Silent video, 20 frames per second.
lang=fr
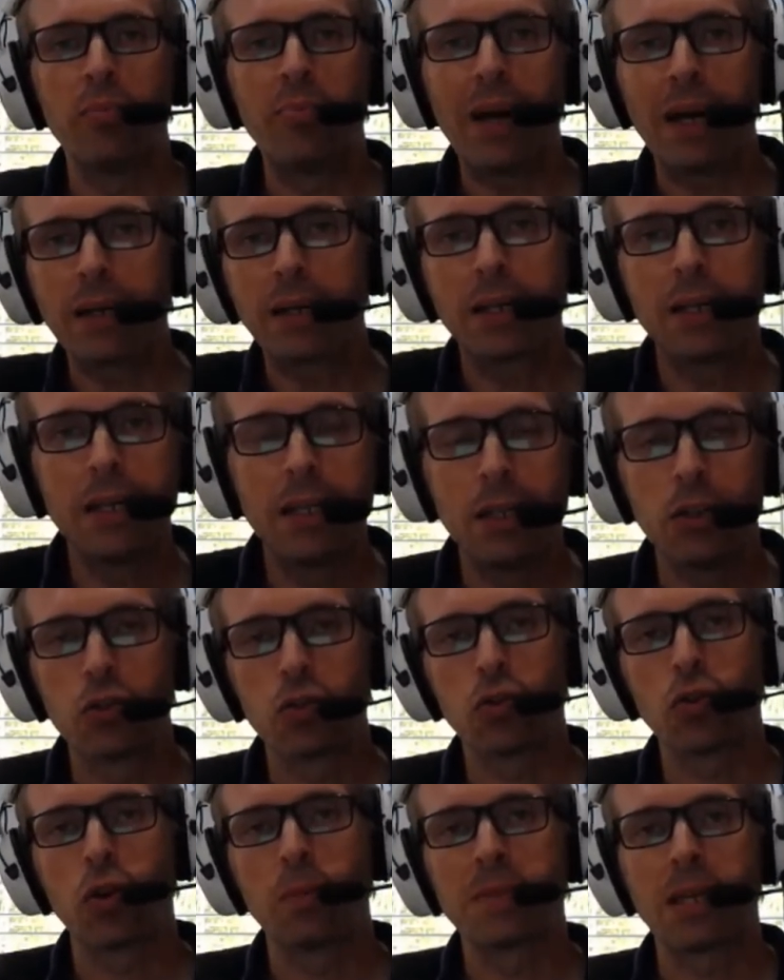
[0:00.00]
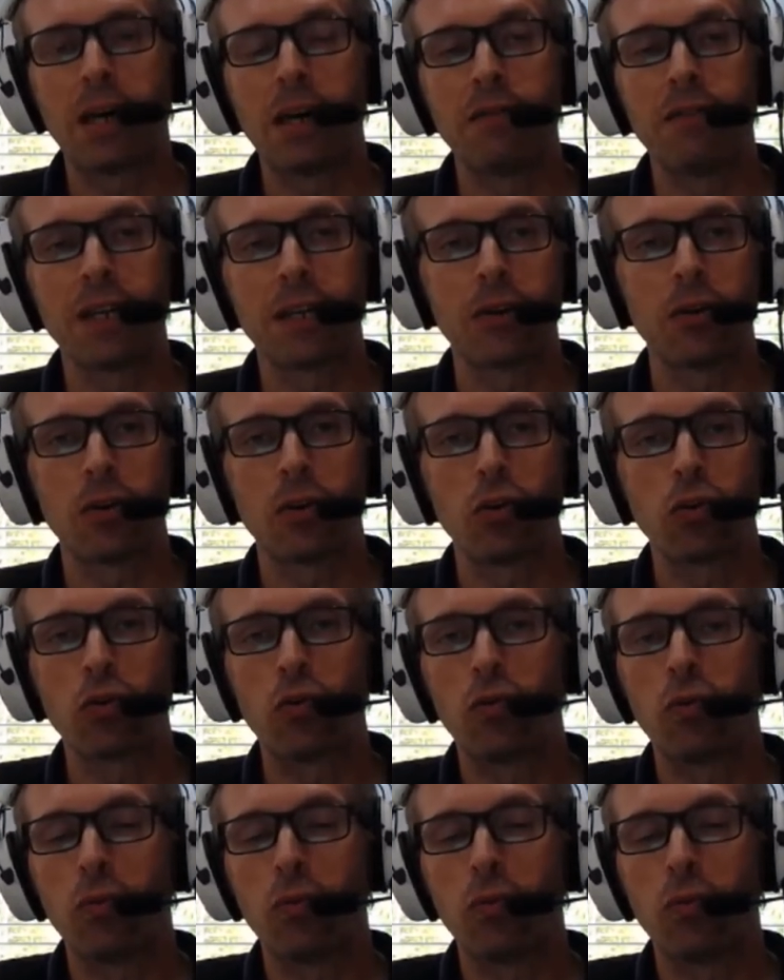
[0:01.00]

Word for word: On ne peut pas créer des jeux comme ça avec euh,